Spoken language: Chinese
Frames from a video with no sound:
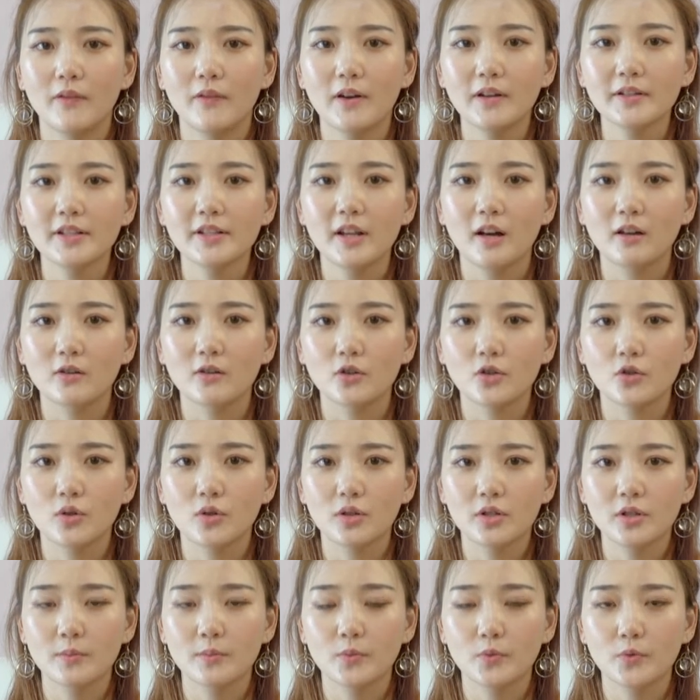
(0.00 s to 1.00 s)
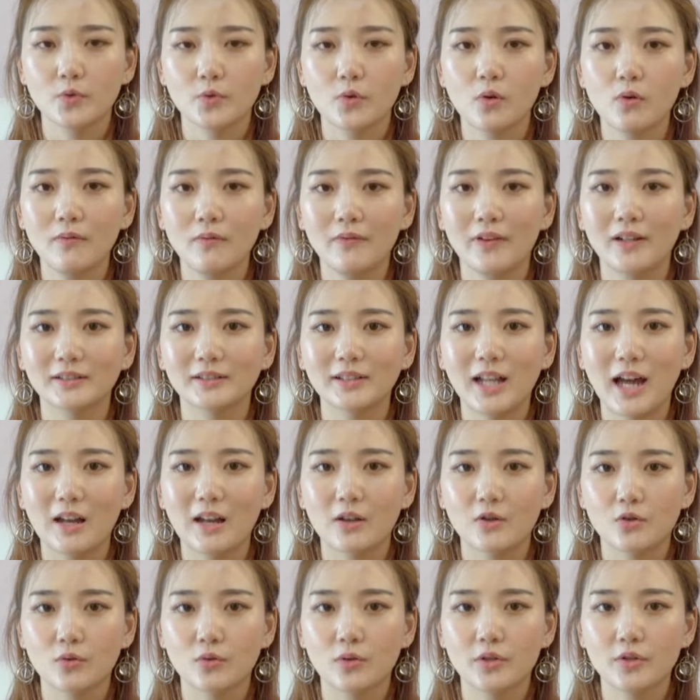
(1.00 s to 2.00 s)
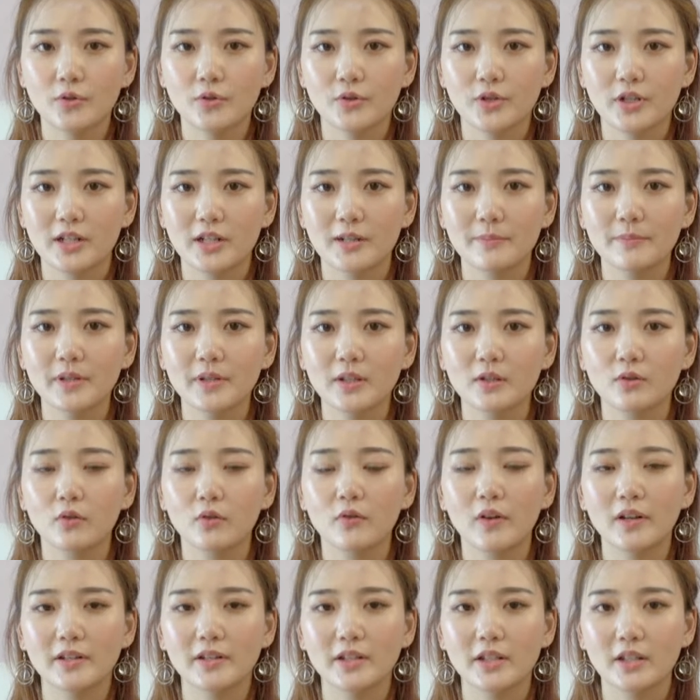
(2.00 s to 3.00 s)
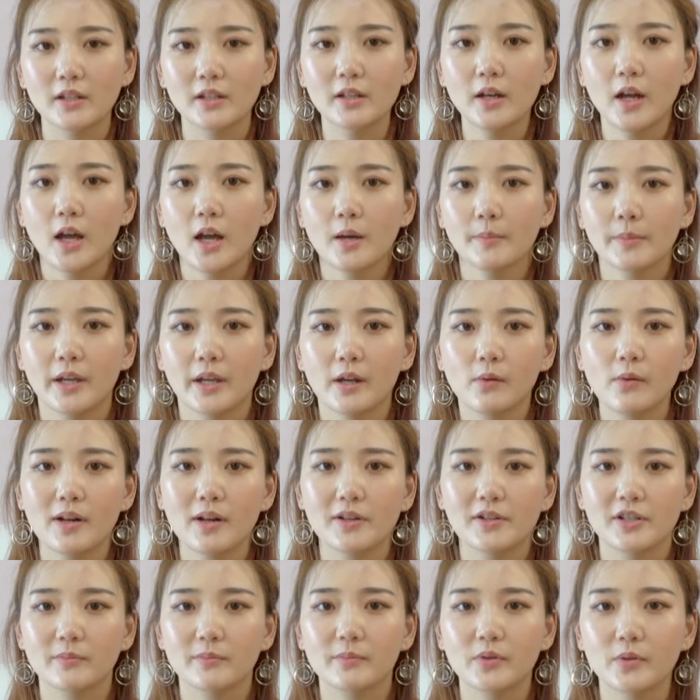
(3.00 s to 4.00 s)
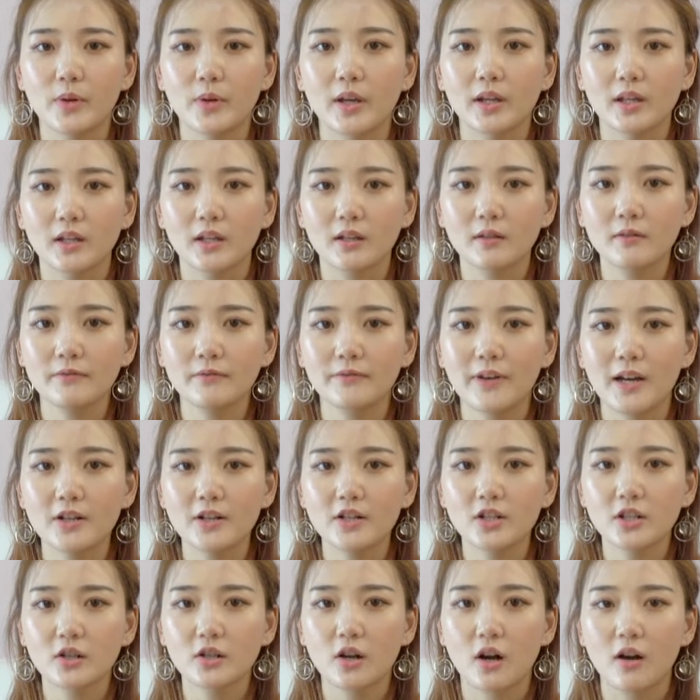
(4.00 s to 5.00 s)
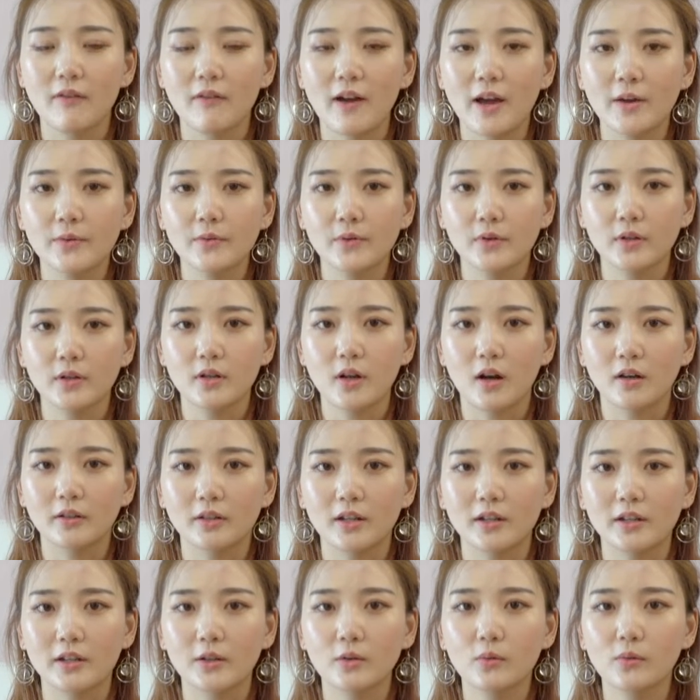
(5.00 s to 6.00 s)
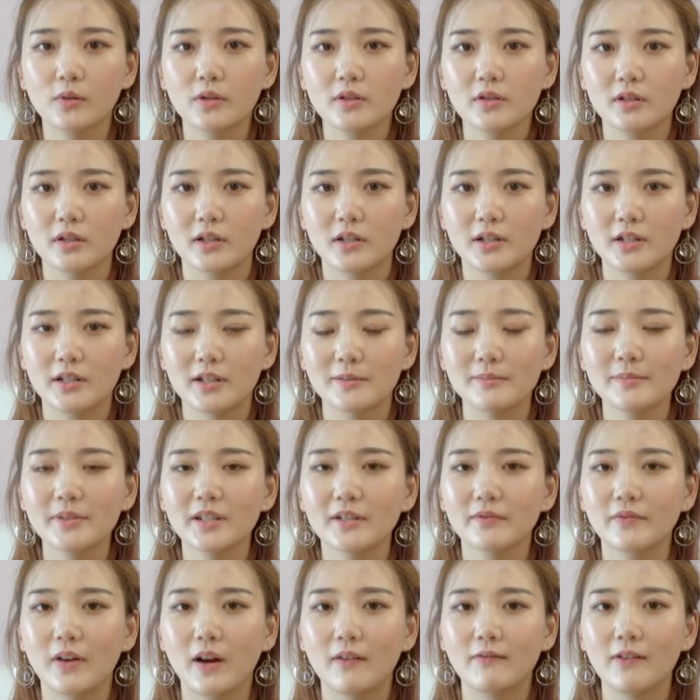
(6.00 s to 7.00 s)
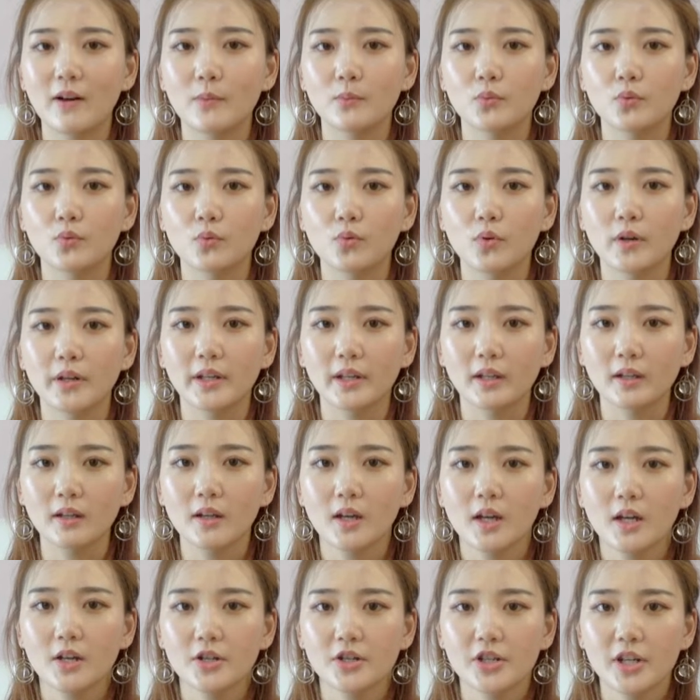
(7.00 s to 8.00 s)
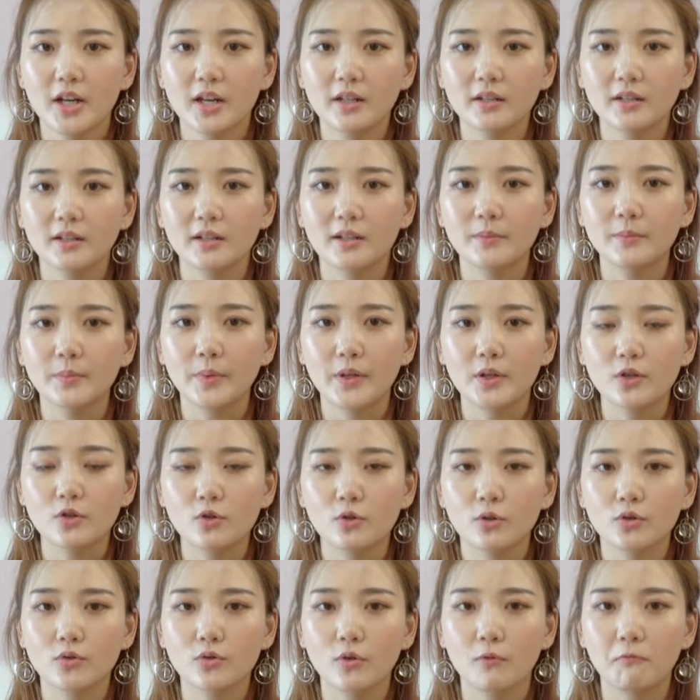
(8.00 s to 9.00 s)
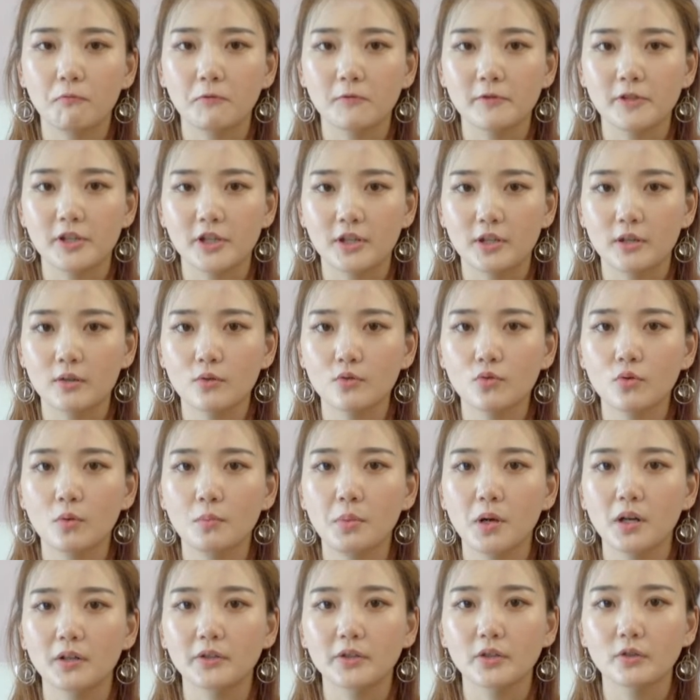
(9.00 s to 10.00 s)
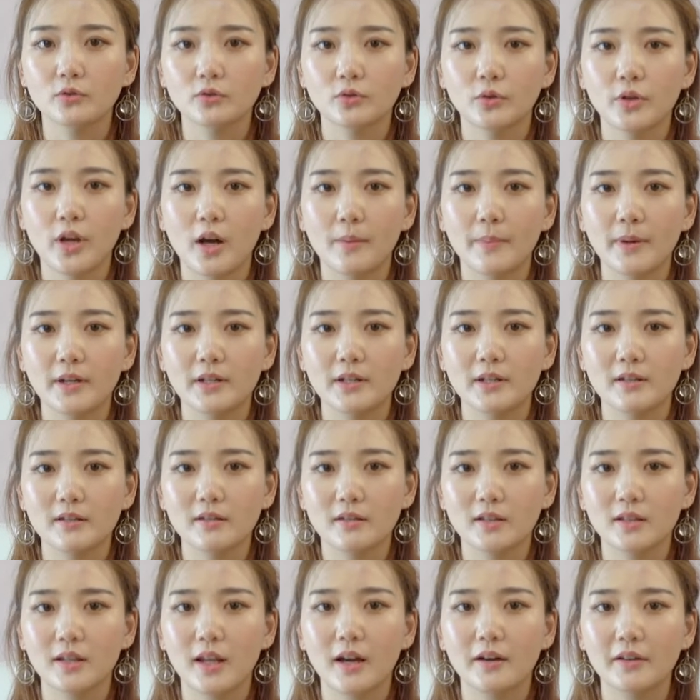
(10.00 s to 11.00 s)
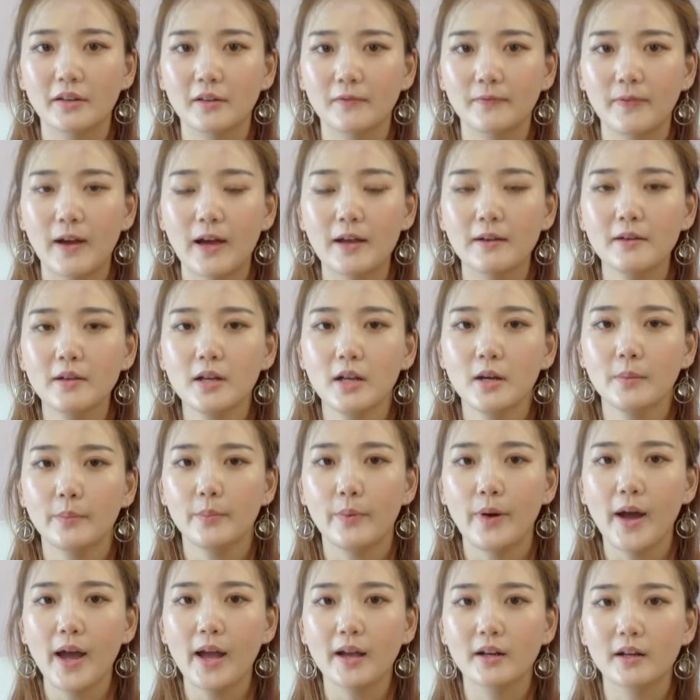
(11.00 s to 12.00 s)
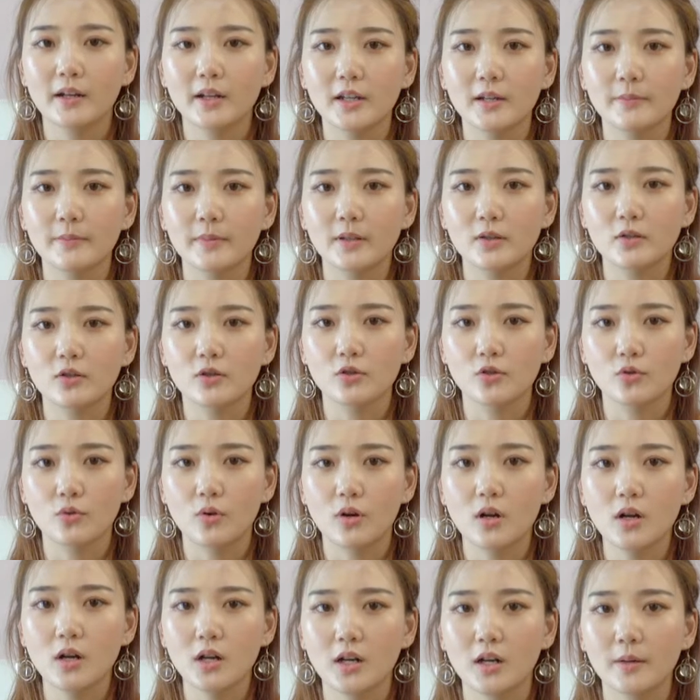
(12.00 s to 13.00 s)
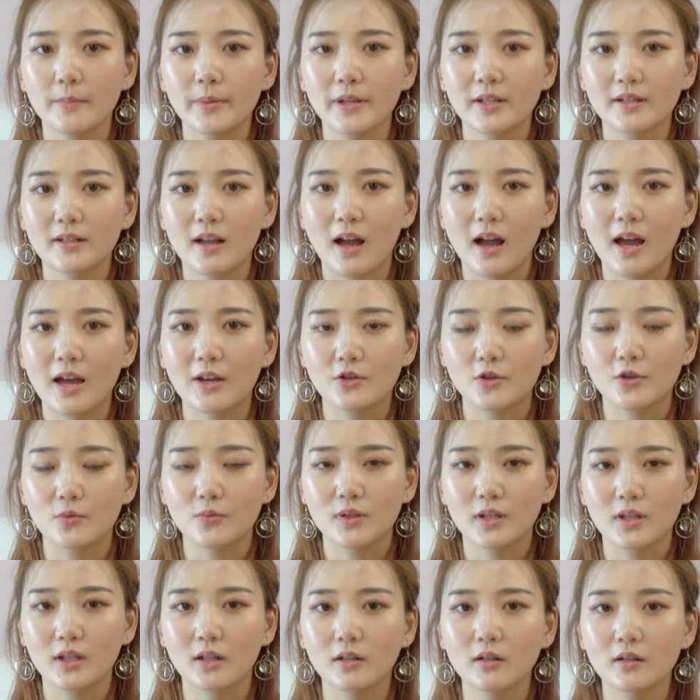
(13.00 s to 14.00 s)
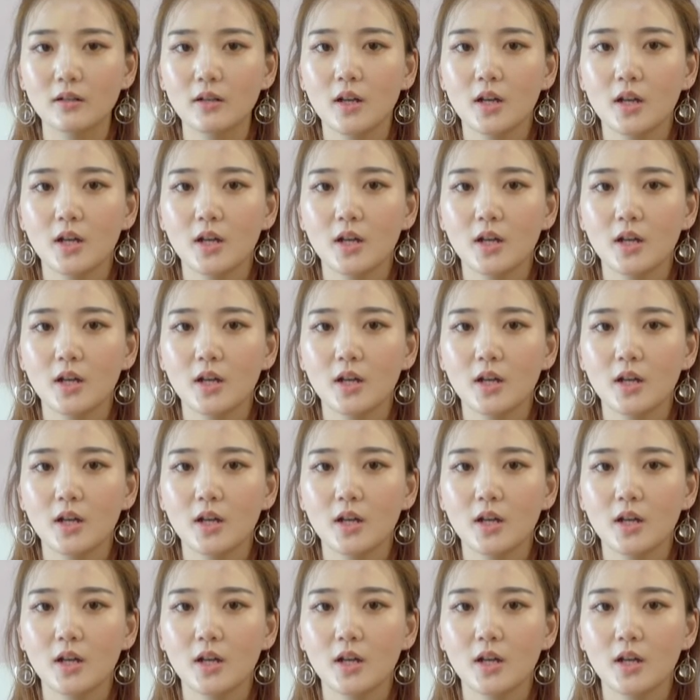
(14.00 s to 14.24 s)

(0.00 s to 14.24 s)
往小了说，是不忠；往大了说，就是人品有问题。别管什么原因，凡是搞外遇、搞到离婚者，人品往往不过硬。这样的人，别说做夫妻，做朋友都要被人思量一番。不爱可以明着说，何必伤害忠诚？